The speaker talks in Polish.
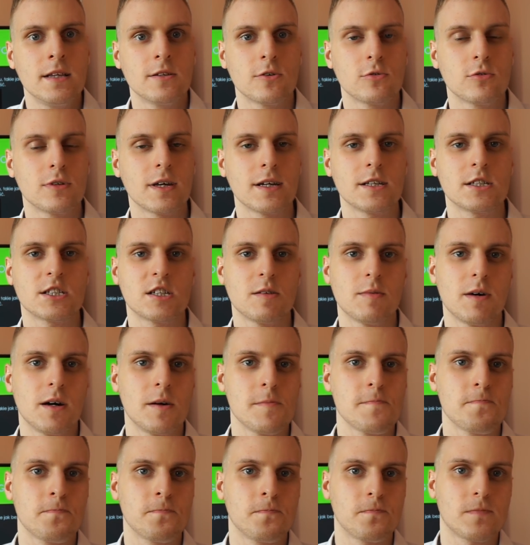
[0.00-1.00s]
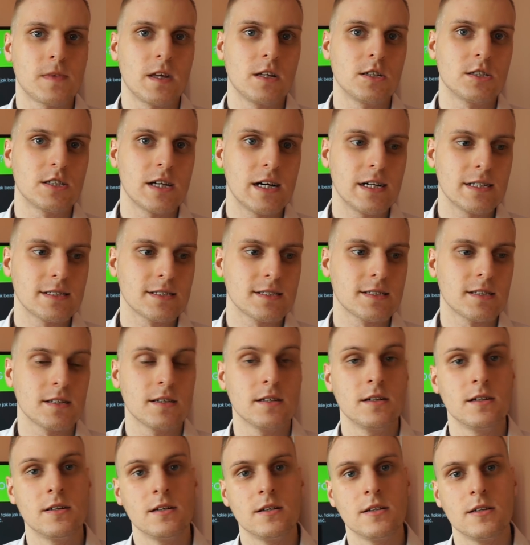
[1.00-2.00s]
to tutaj trzeba ten
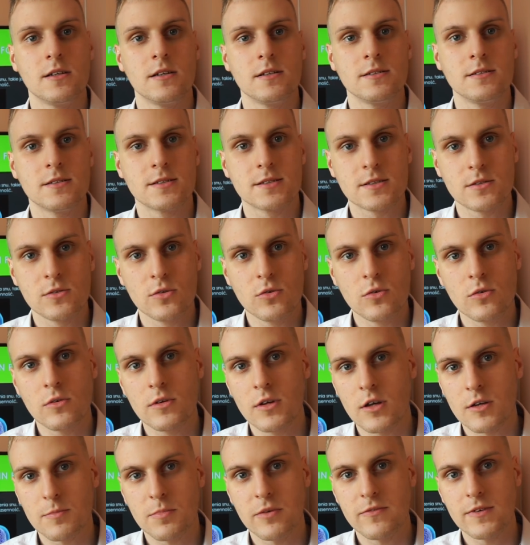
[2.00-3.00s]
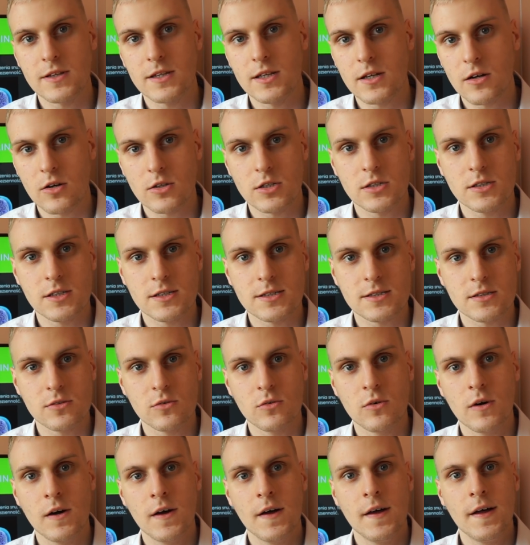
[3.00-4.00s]
czas e, snu i odpowiednie godziny
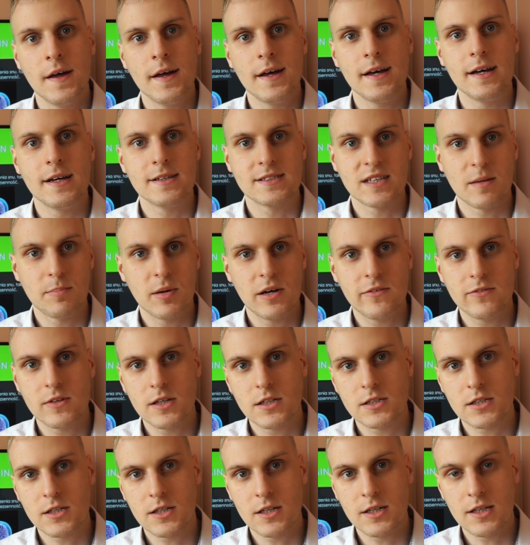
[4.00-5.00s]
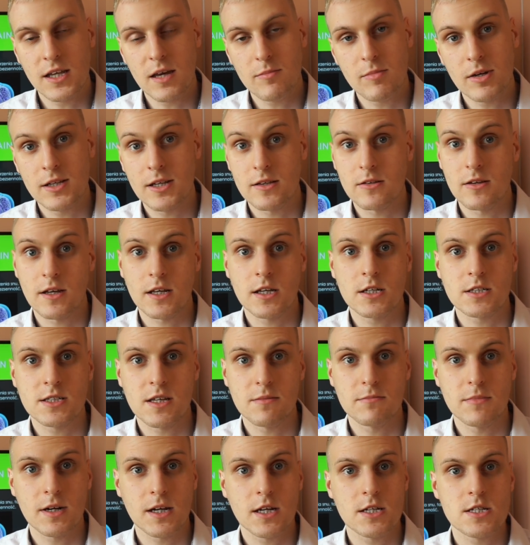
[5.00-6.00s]
snu e, zapewnić i nie ma na to jakichś
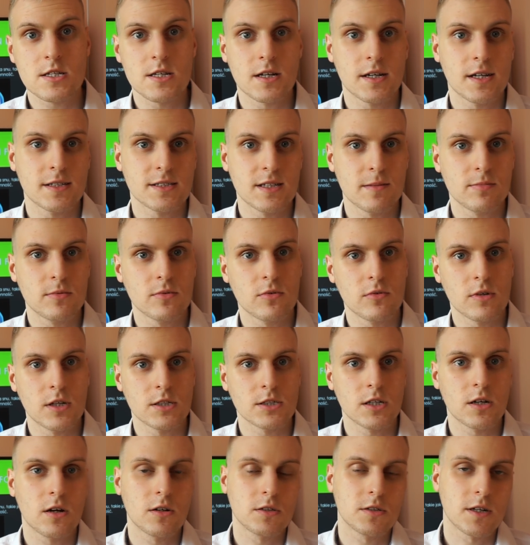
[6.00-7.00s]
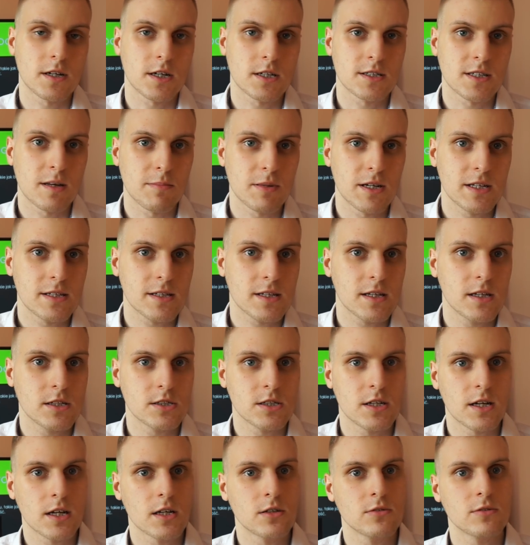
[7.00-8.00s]
tam magicznych receptur, jeżeli chodzi o jakieś tabletki
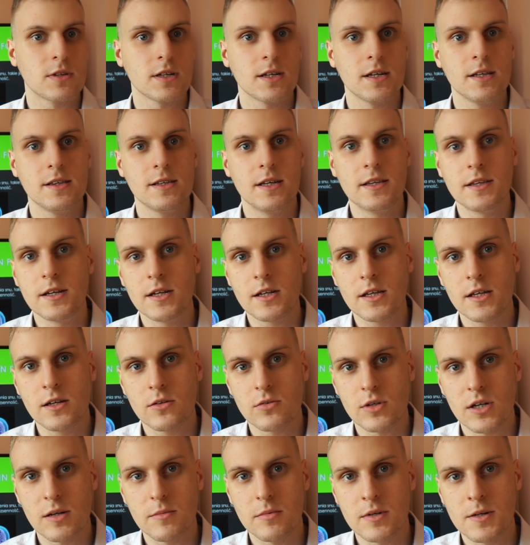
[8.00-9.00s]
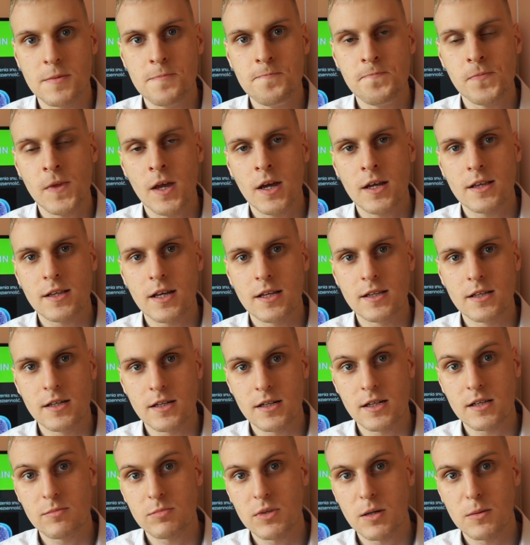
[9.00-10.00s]
czy jakieś tutaj inne triki, które by ten
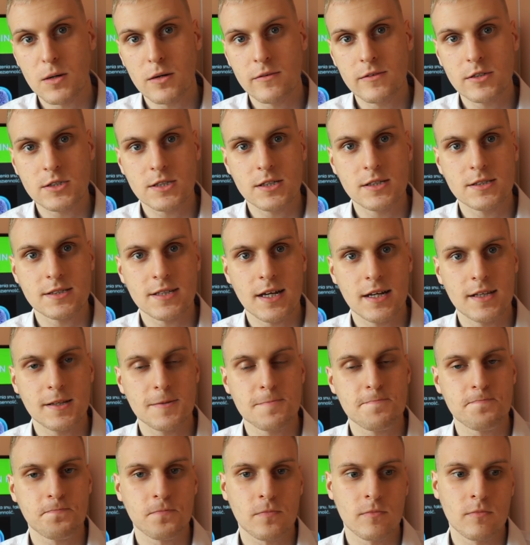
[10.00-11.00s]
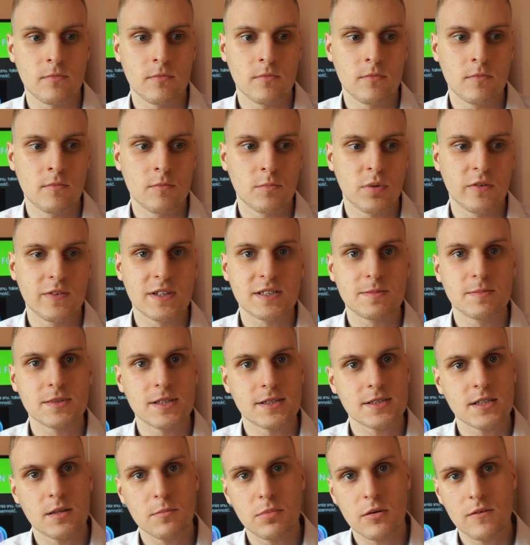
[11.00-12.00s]
rytm dobowy czy sen mm, powiedzmy
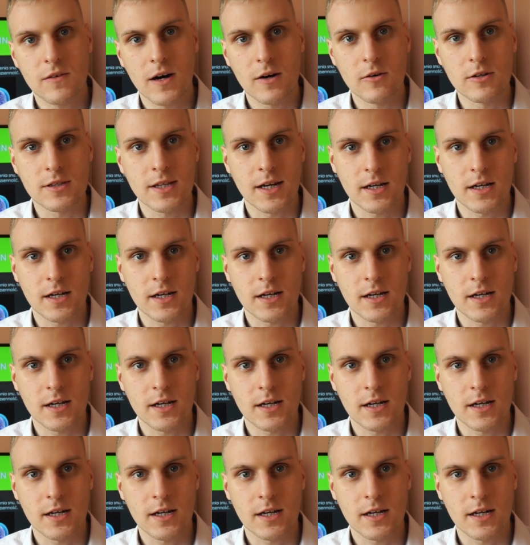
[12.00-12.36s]
zastępowały,